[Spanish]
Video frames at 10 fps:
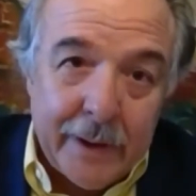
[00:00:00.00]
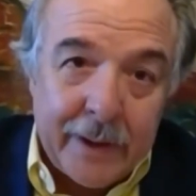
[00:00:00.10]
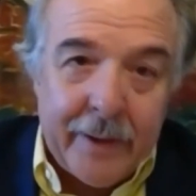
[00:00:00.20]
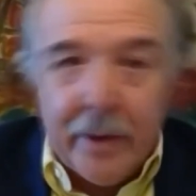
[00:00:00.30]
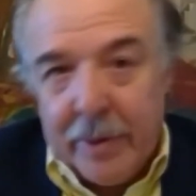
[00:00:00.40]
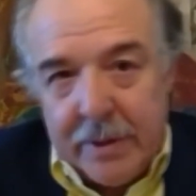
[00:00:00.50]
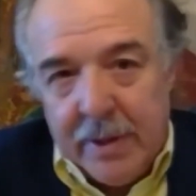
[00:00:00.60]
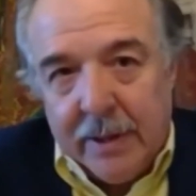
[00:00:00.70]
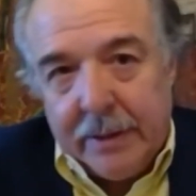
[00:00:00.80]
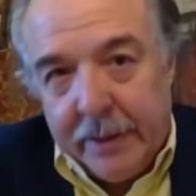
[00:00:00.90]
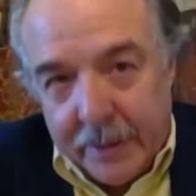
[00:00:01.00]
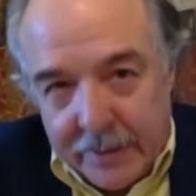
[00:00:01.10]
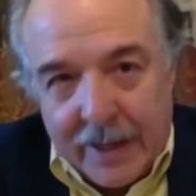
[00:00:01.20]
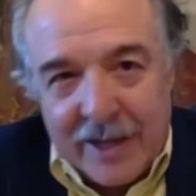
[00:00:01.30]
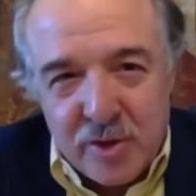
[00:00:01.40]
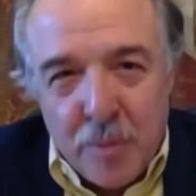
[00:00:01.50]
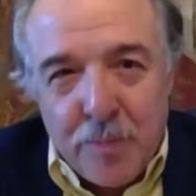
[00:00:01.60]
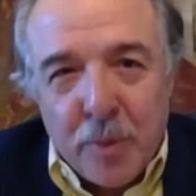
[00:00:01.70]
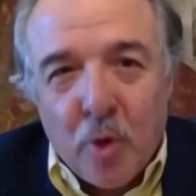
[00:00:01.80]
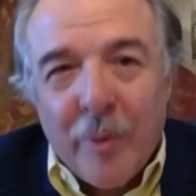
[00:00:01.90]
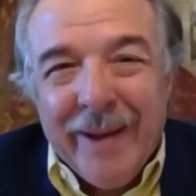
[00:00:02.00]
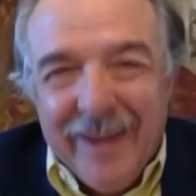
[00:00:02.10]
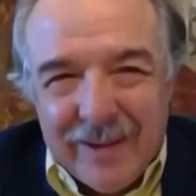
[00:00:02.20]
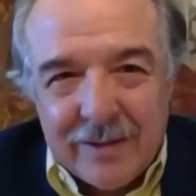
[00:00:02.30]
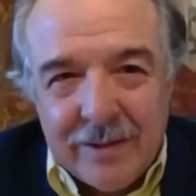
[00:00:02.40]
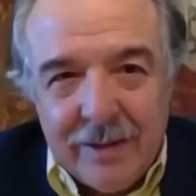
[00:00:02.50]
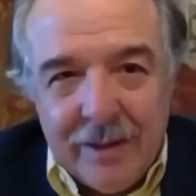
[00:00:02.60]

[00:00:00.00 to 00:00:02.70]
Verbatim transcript: que deberían, en este caso, proveer